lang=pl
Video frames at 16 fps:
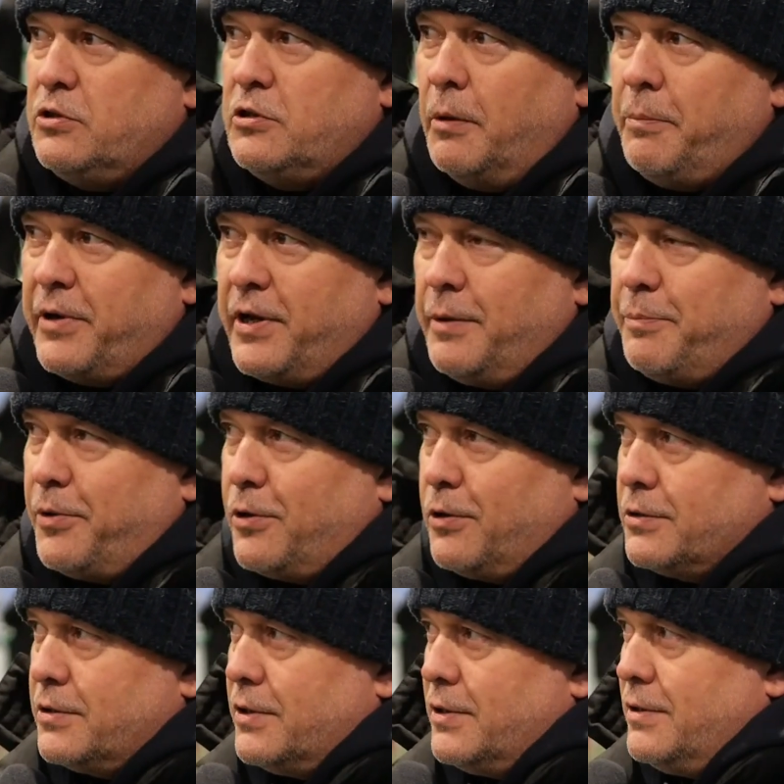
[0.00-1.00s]
dobrej
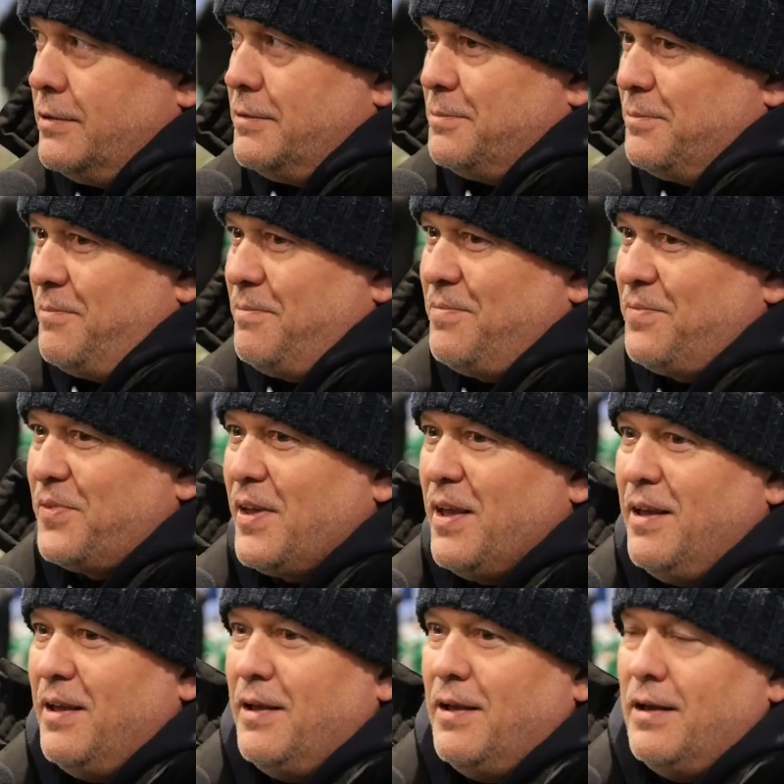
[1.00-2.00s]
pogody,
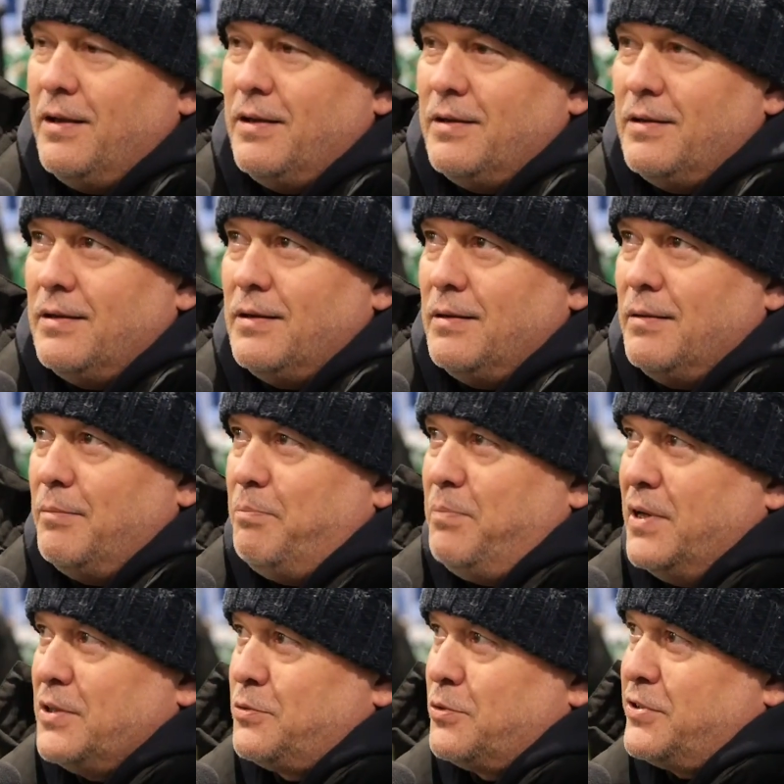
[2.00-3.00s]
e,
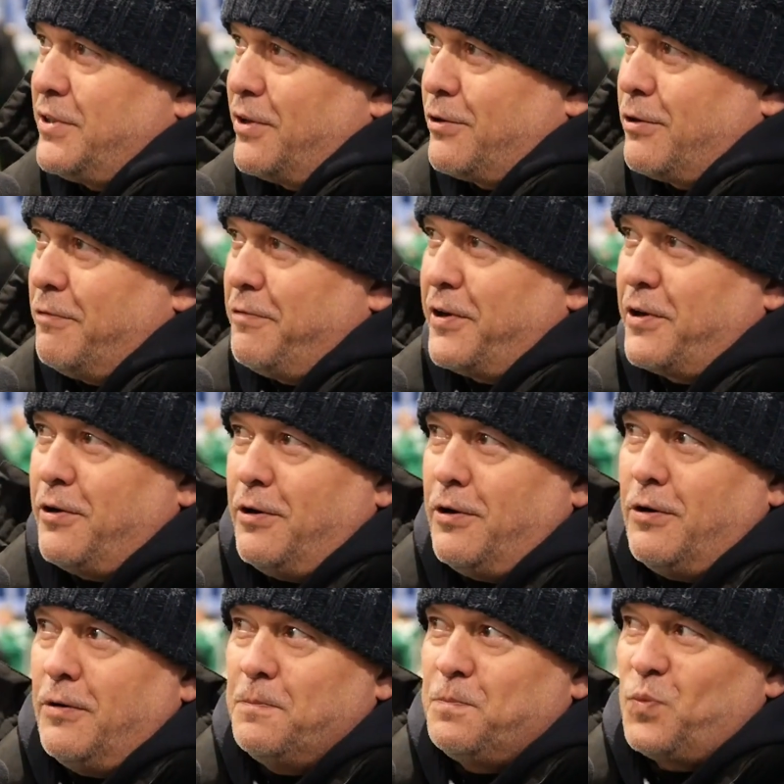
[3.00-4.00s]

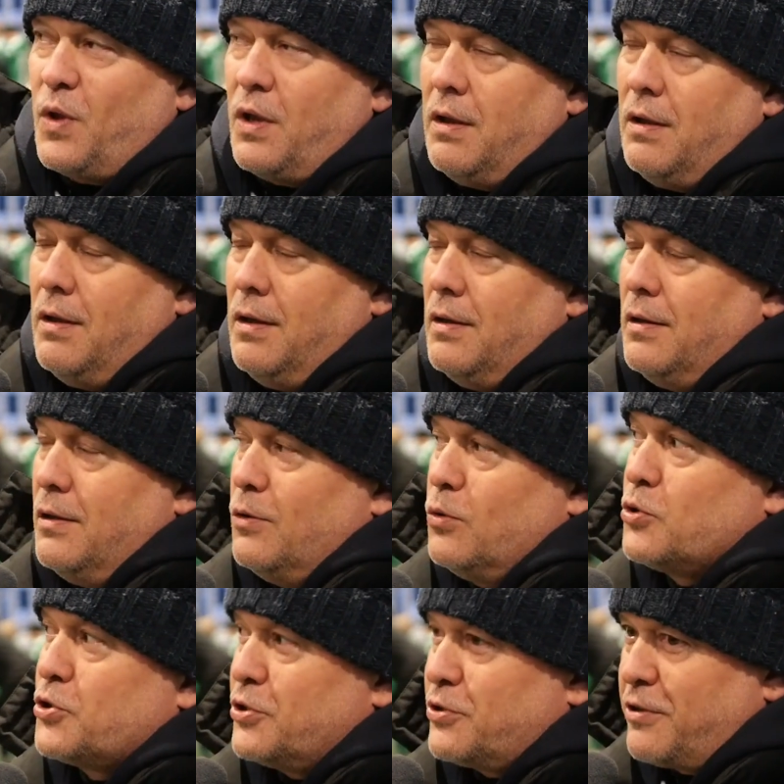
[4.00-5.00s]
bezusterkowego e,
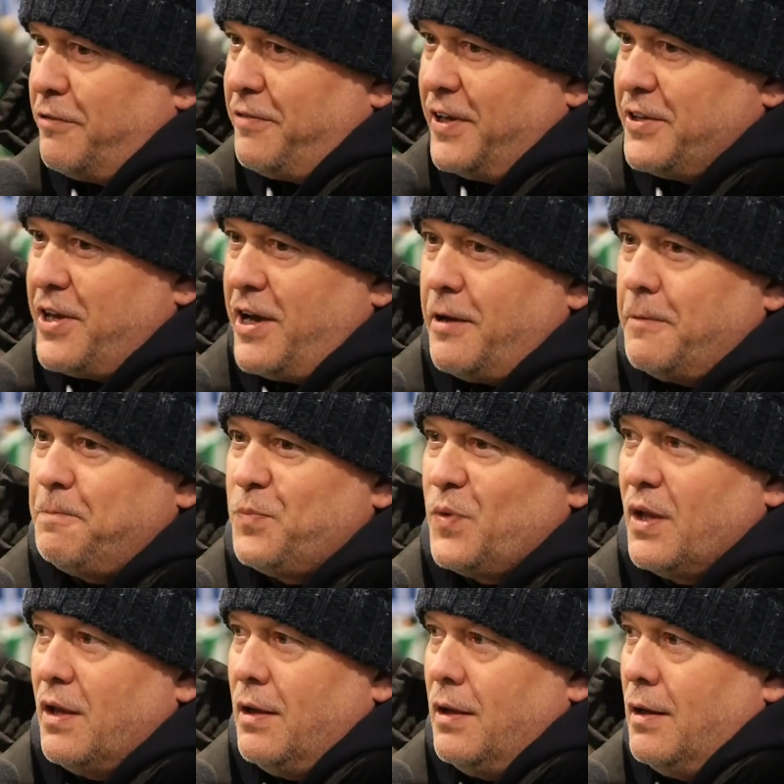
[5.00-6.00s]
użytkowania,
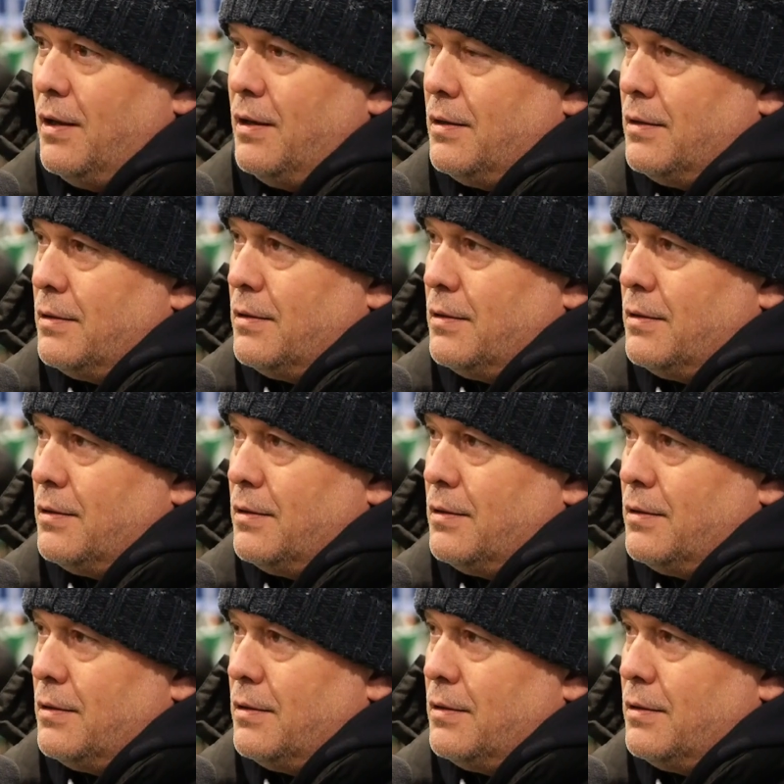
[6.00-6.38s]
e,